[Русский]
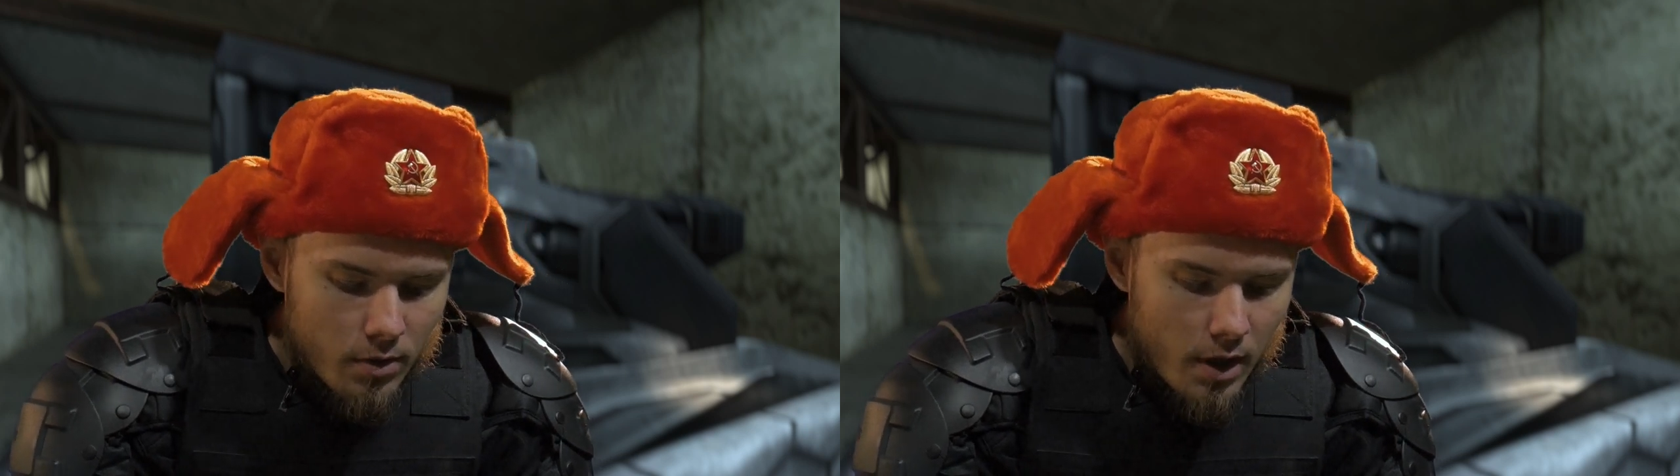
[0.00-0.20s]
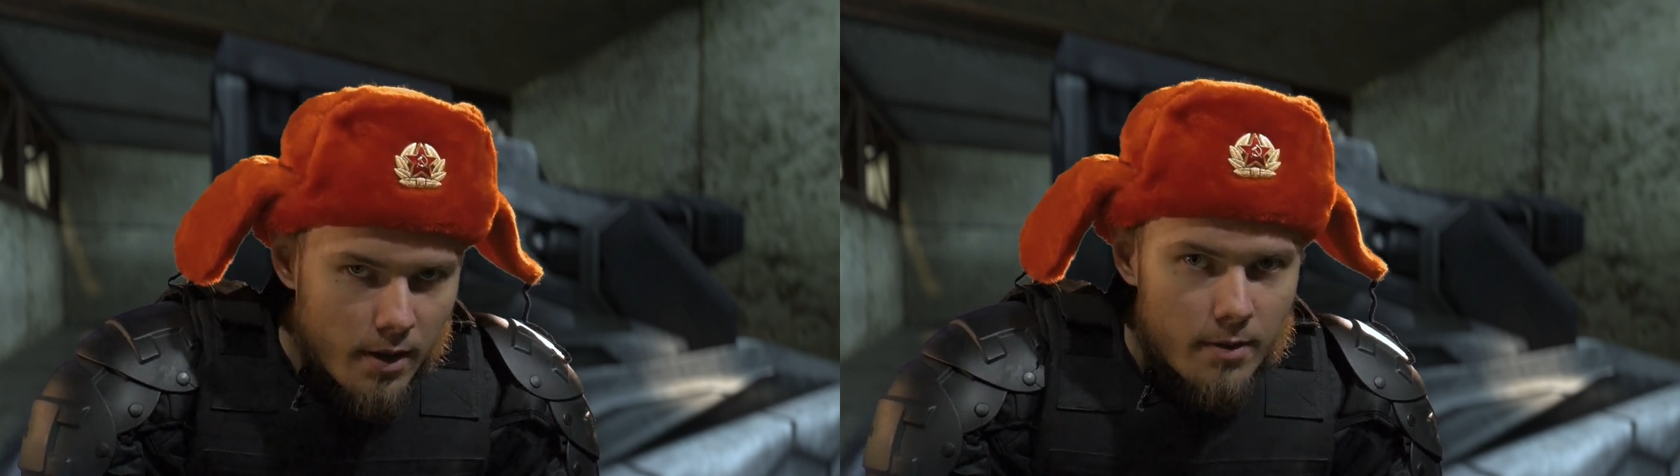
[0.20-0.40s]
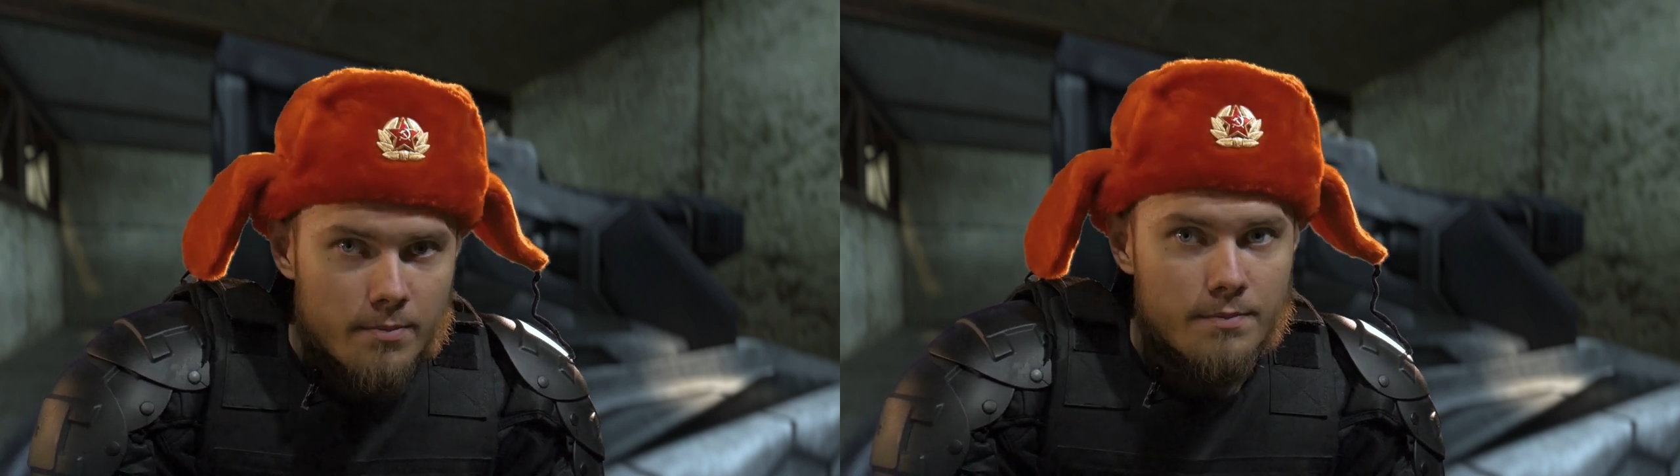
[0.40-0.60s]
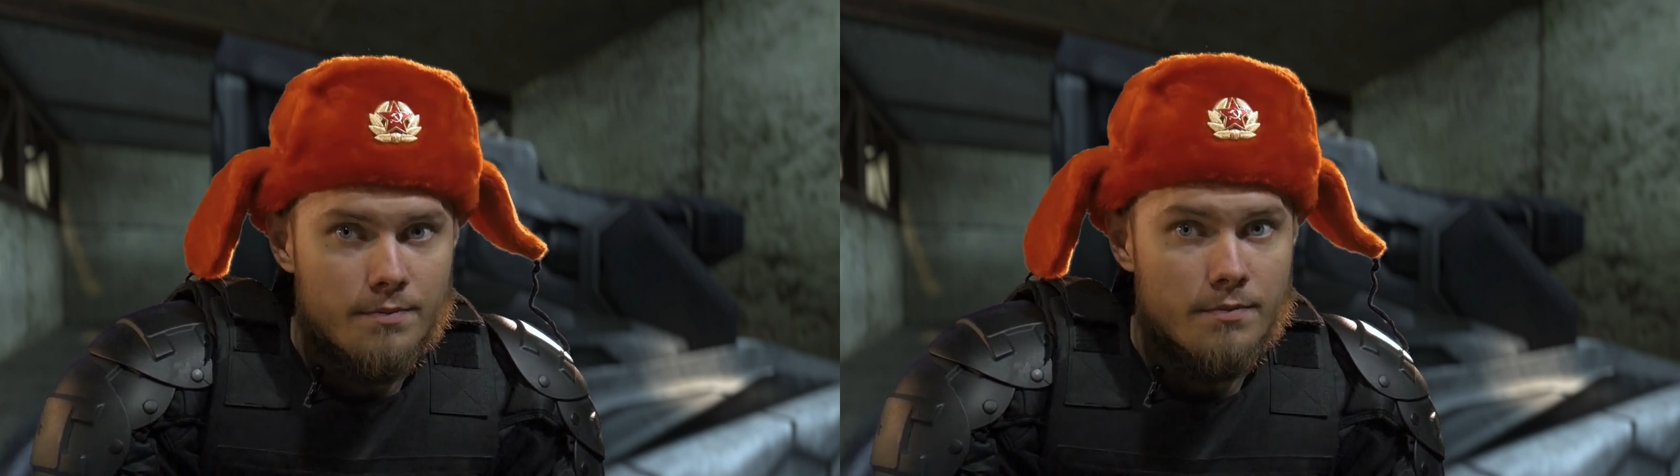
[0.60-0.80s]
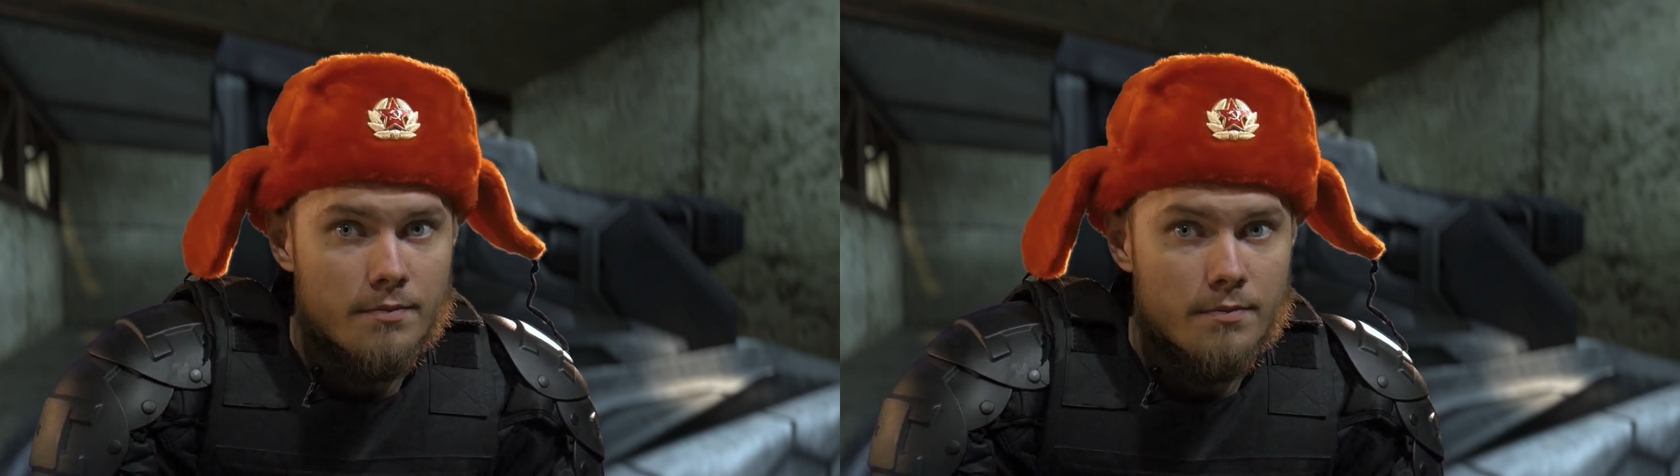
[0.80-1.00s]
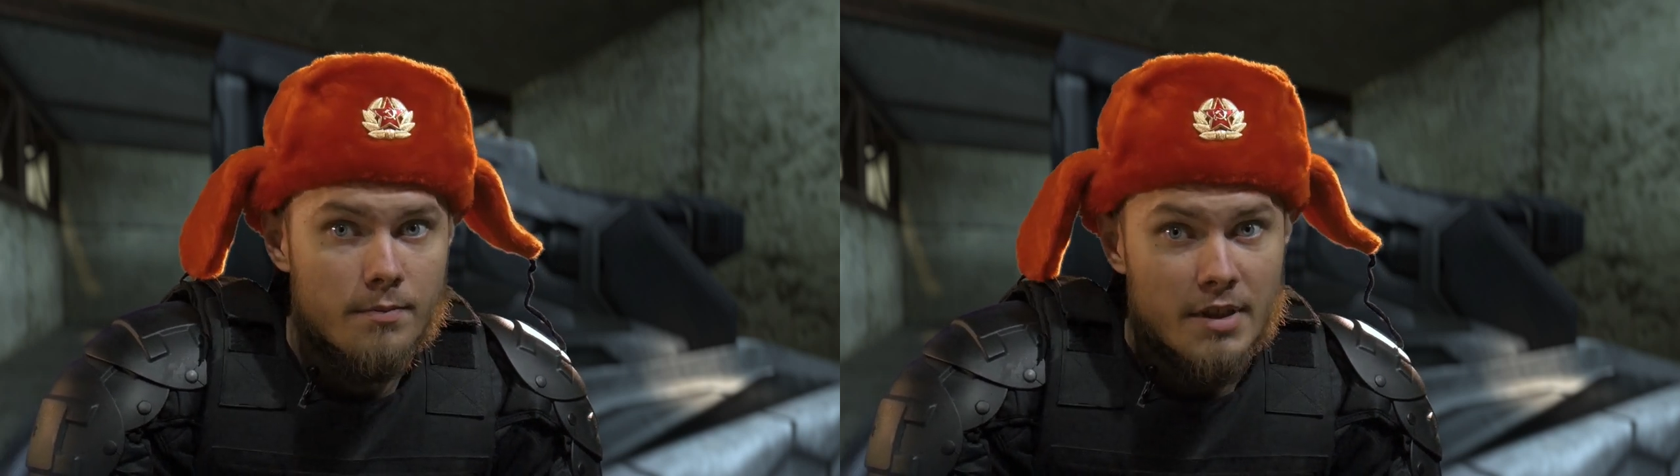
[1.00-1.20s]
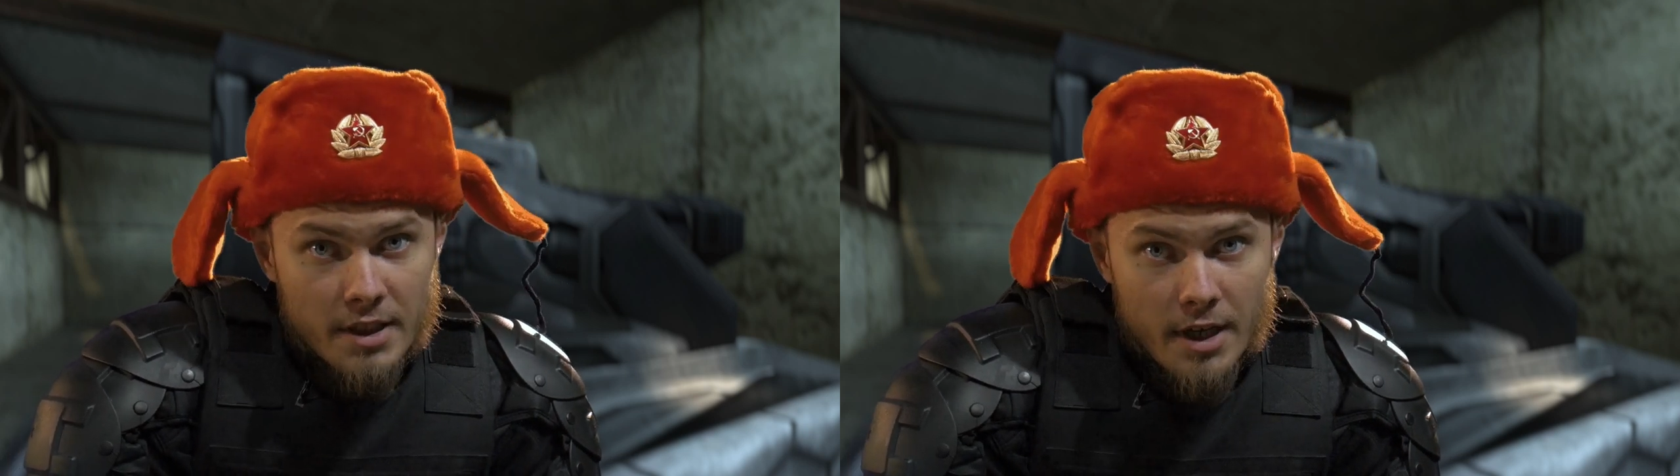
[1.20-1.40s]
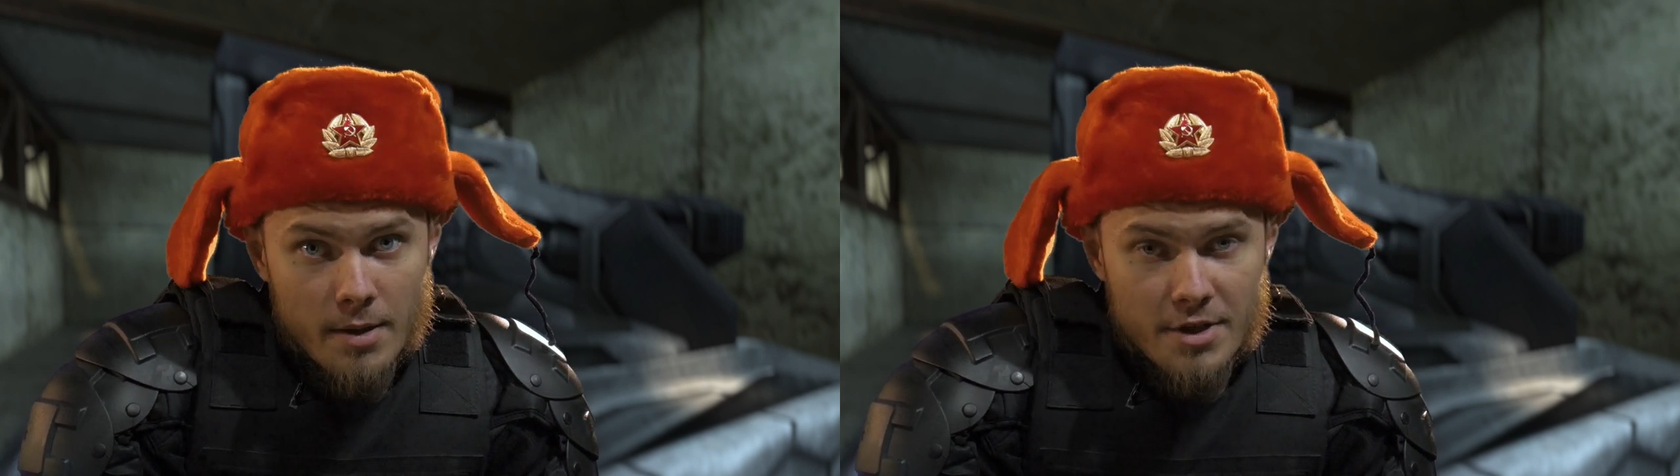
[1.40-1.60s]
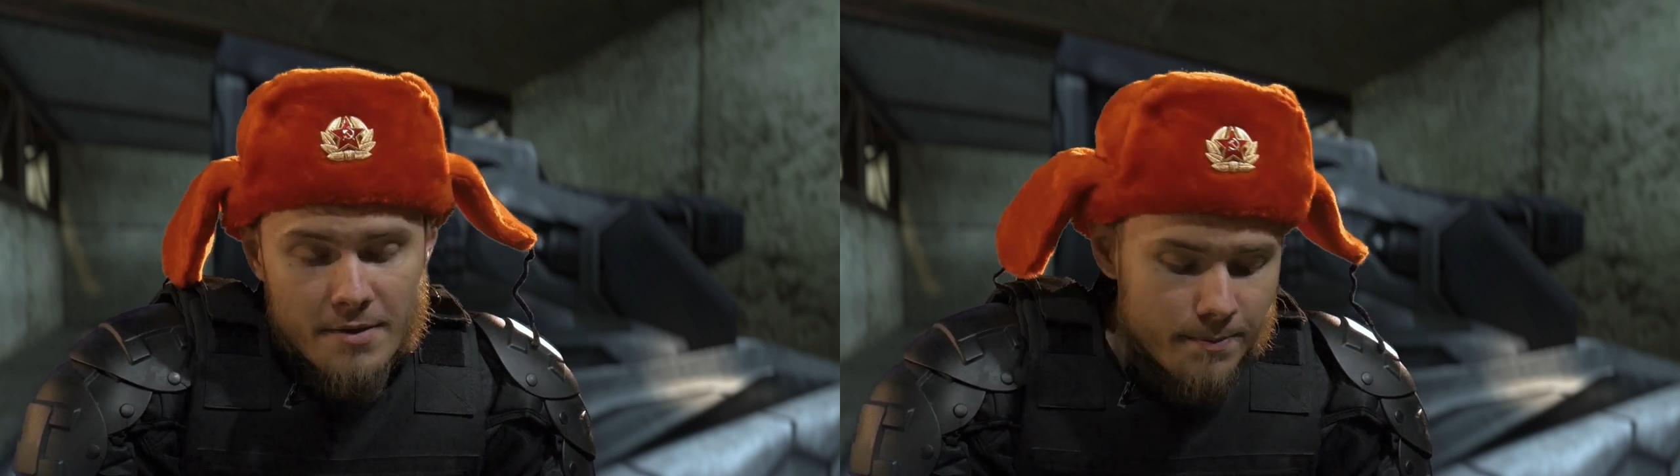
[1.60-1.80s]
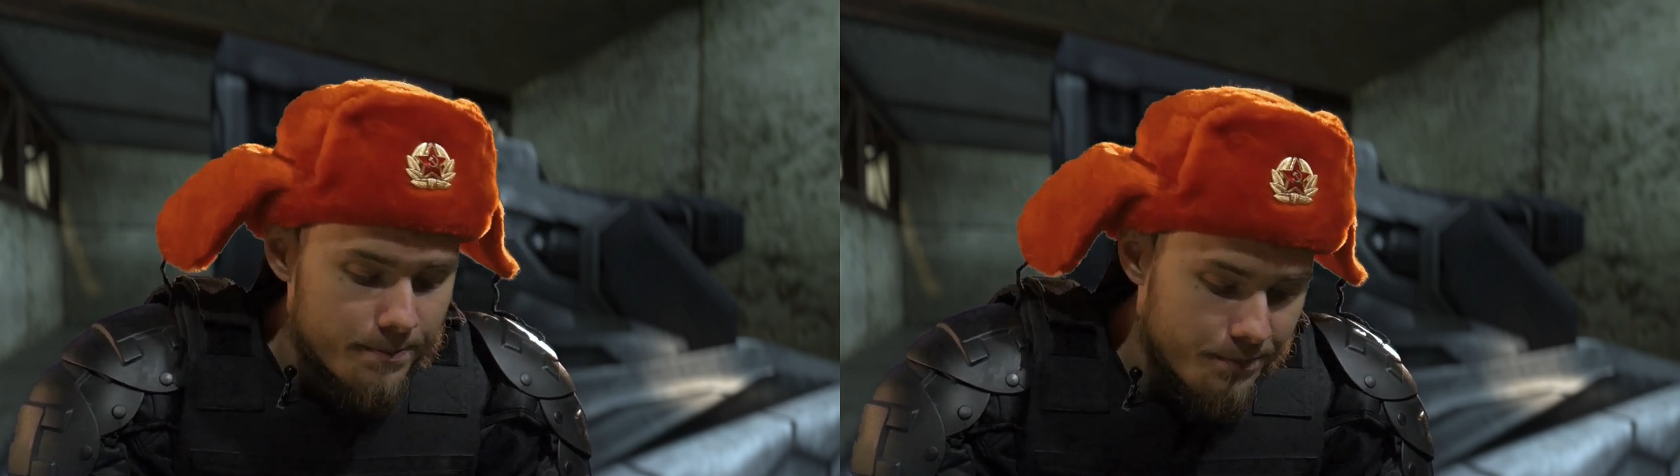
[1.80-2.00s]
Тутра?
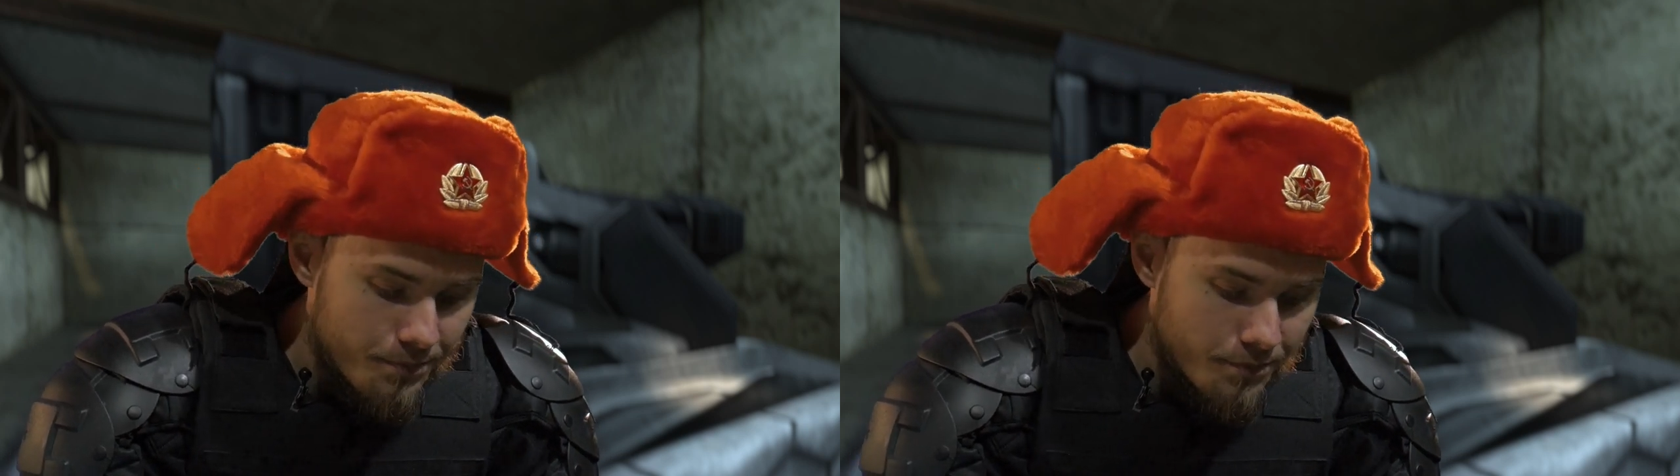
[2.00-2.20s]
Постараемся.